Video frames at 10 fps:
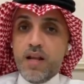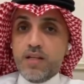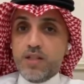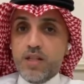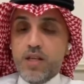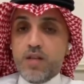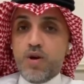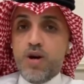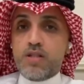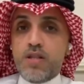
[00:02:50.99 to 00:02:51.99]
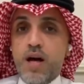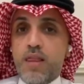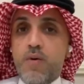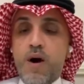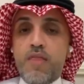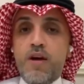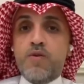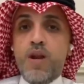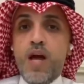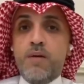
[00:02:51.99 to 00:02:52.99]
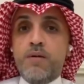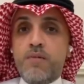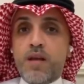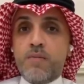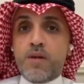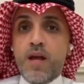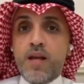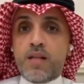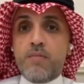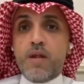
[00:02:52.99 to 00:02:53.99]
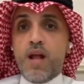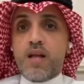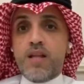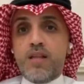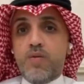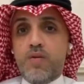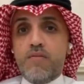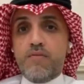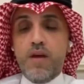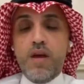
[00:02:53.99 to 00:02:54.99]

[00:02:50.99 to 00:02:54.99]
الجديد كوستا هذا واضح انه لاعب يملك امكانيات كثيره لكن التوظيف